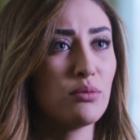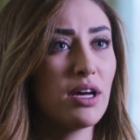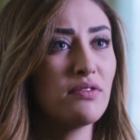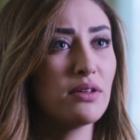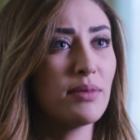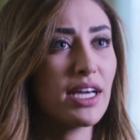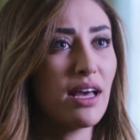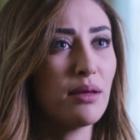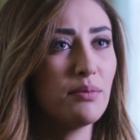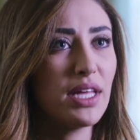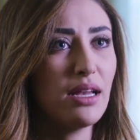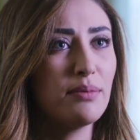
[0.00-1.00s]
ما في
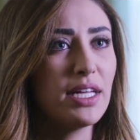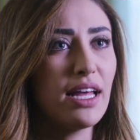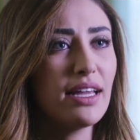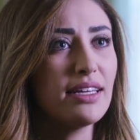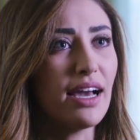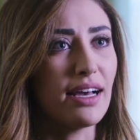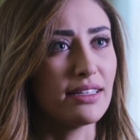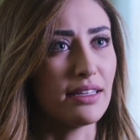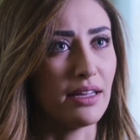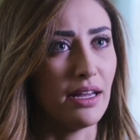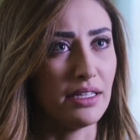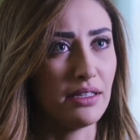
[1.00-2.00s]
مكان بقلبي لأي حدا
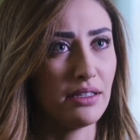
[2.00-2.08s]
تاني